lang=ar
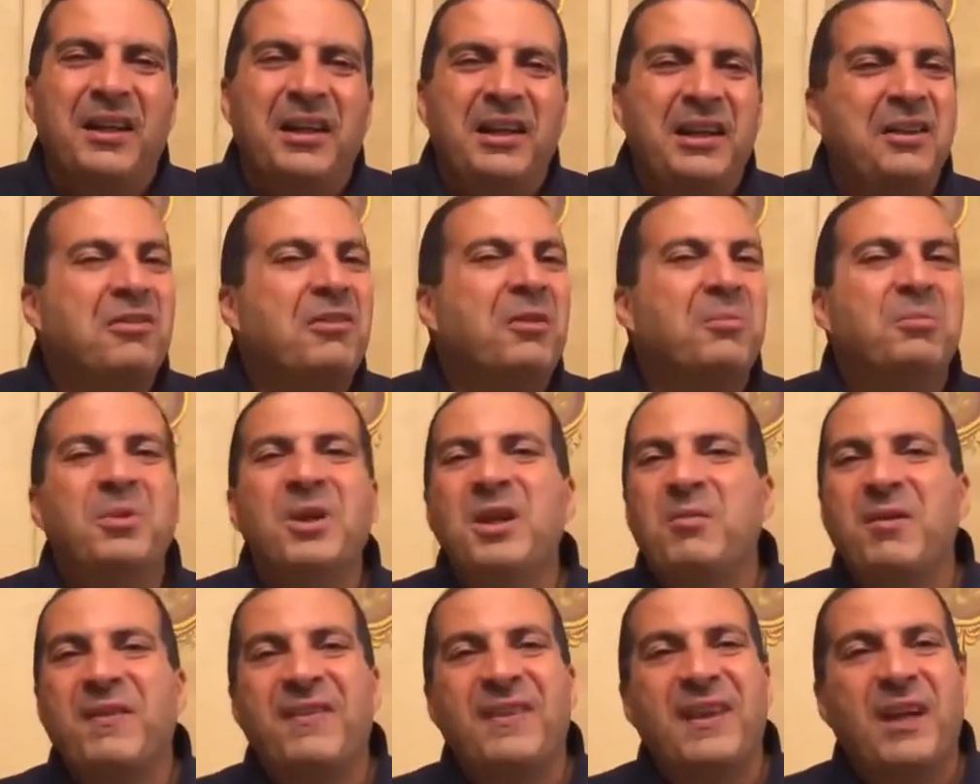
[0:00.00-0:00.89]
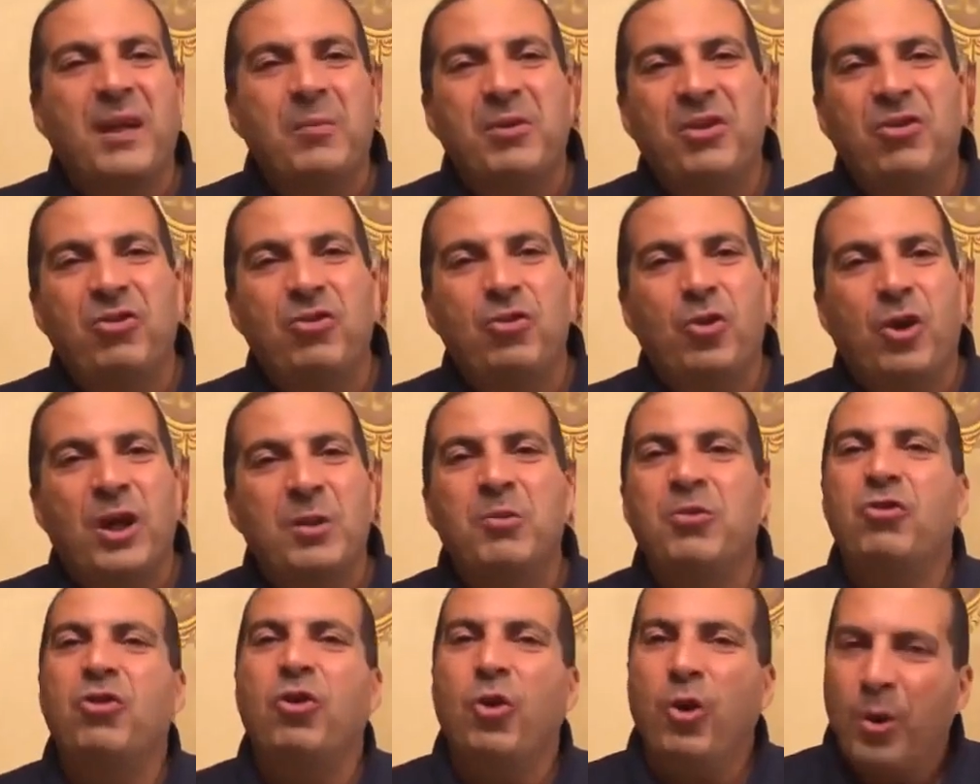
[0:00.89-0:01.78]
ليه ربنا ما استجابليش
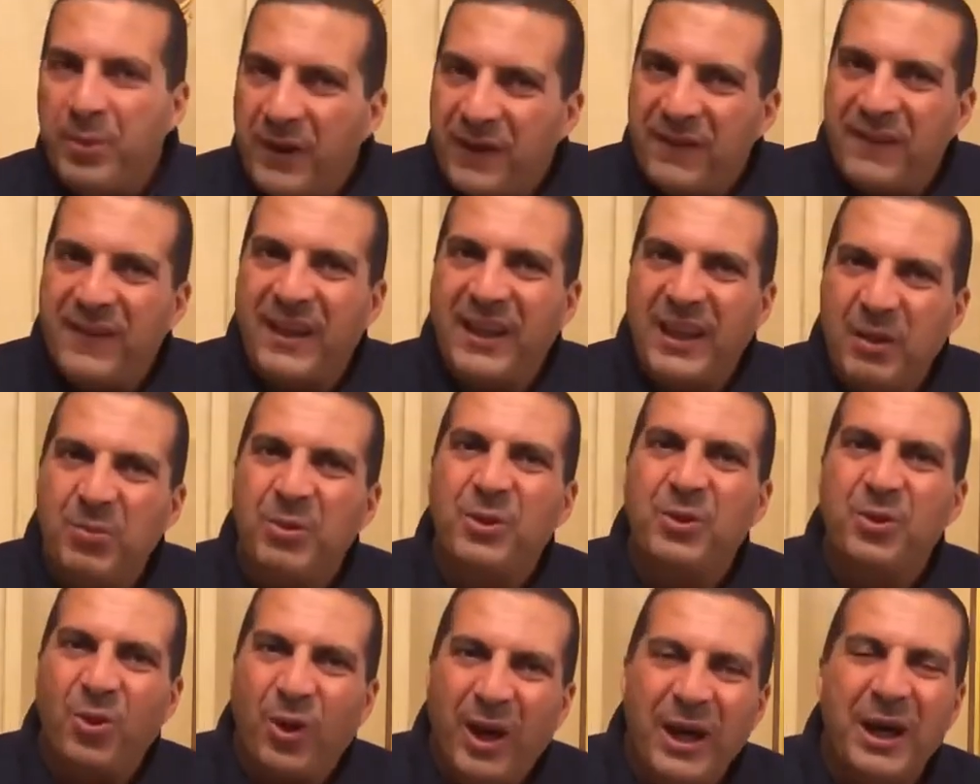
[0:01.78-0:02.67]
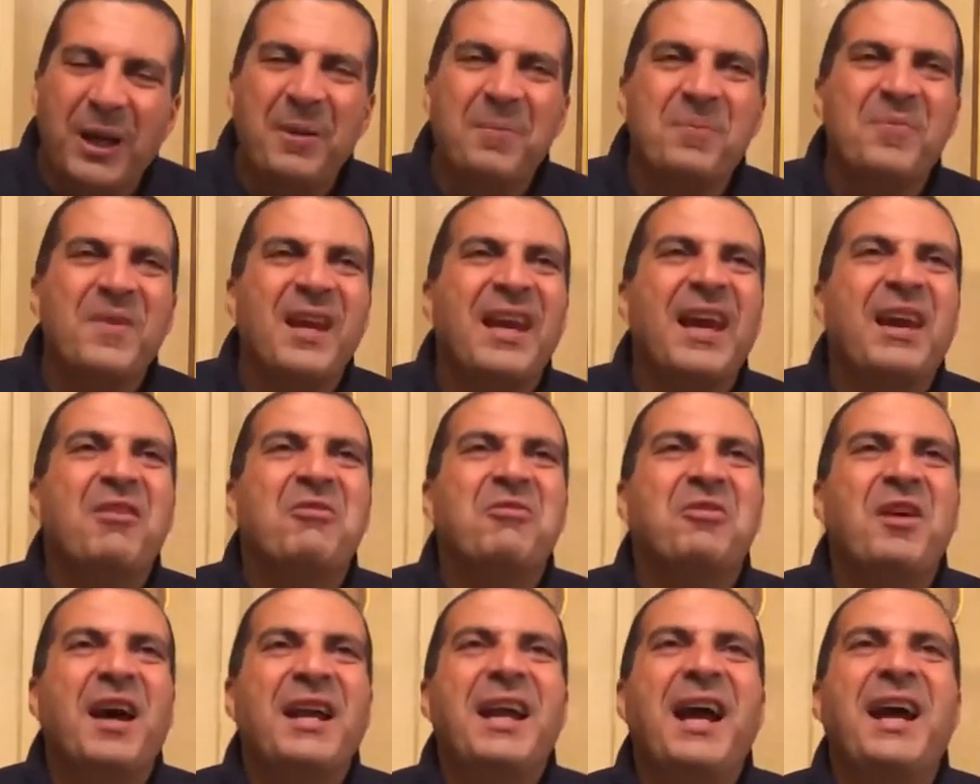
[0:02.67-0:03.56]
دعائي مش هو بيستجيب الدعاء
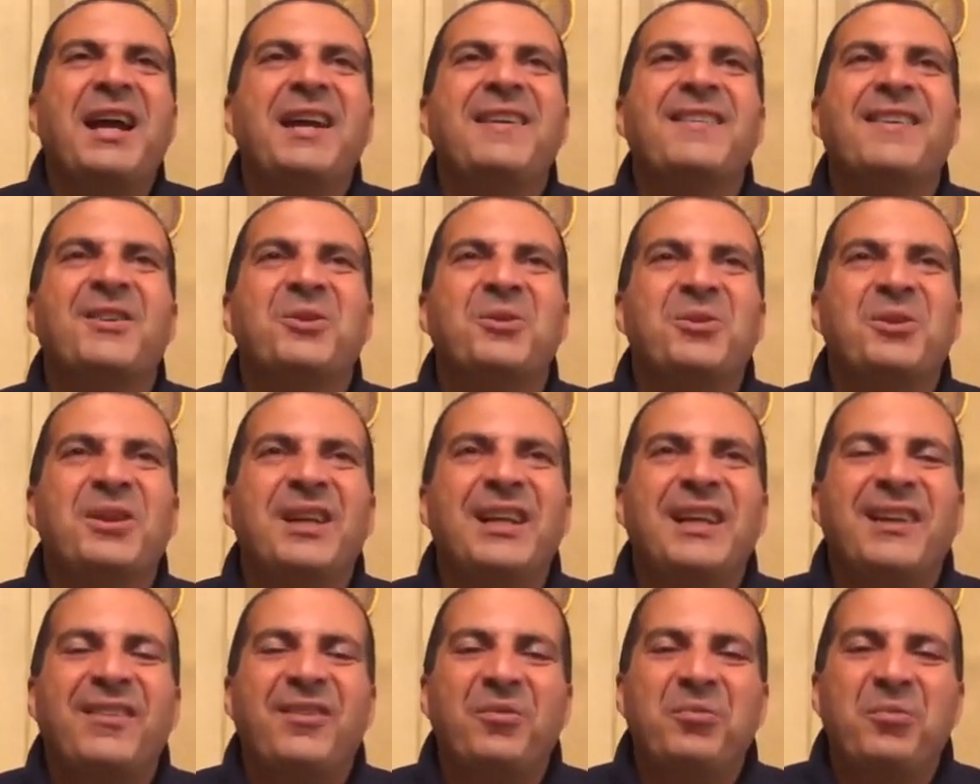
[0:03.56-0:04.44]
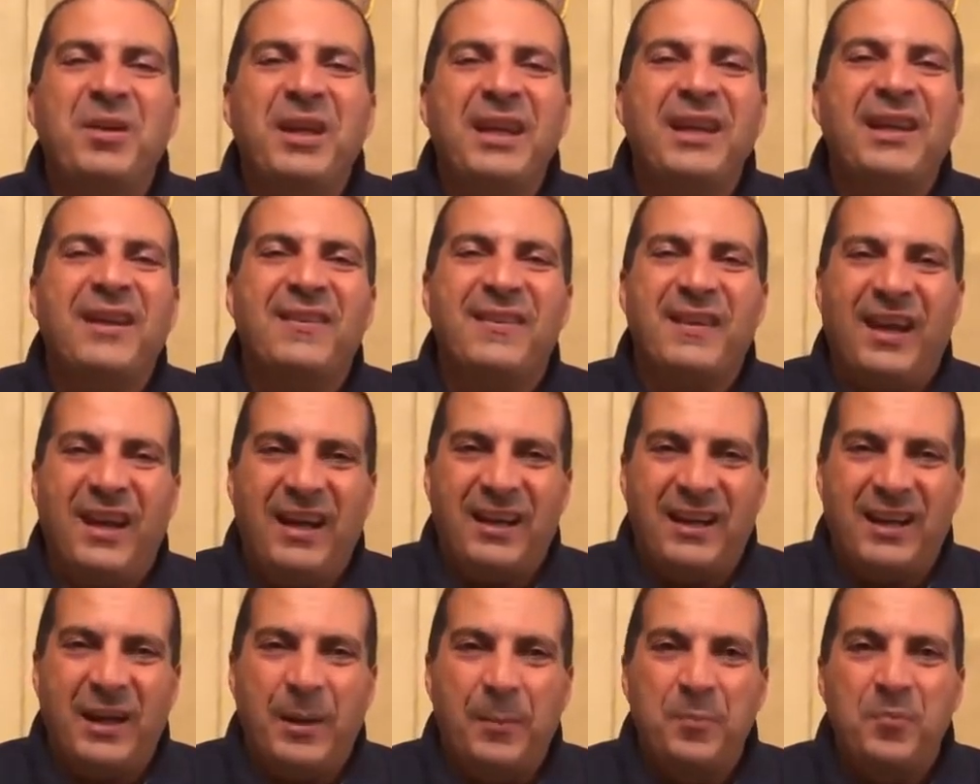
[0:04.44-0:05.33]
فأنا عايز أقول لياسمين كذا
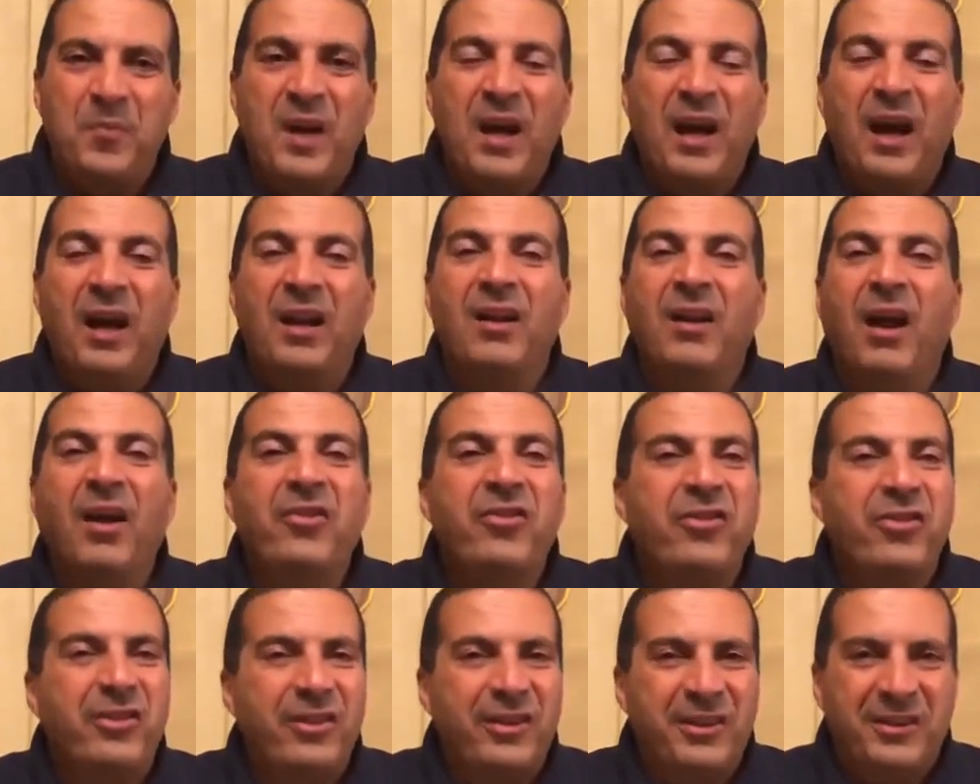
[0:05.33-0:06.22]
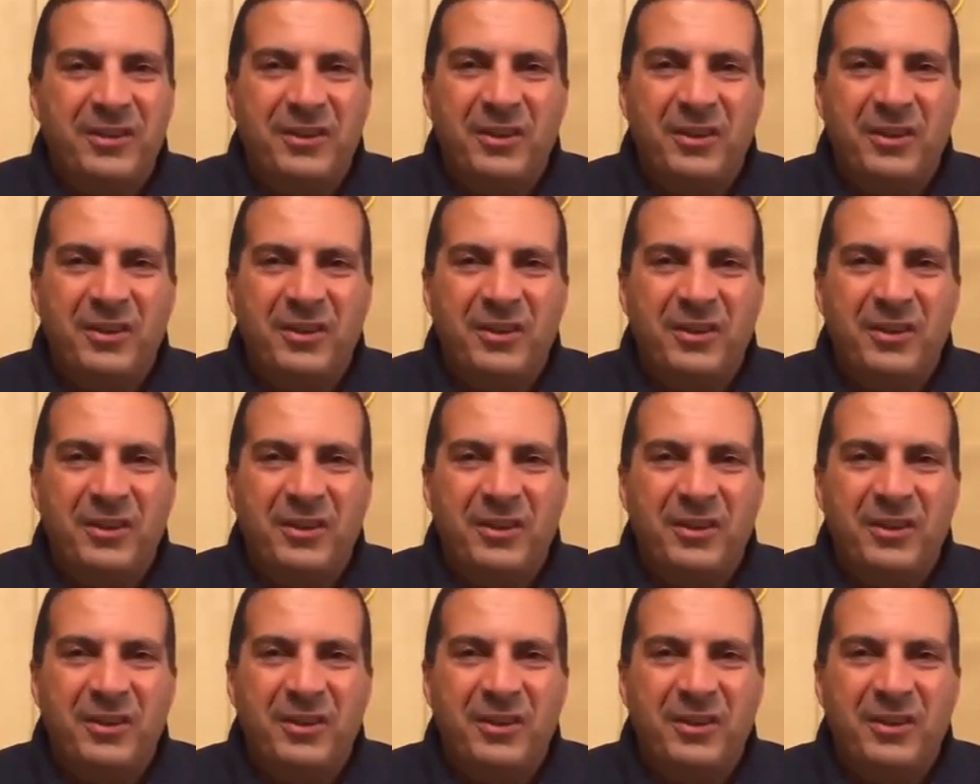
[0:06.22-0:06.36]
حاجة الأصل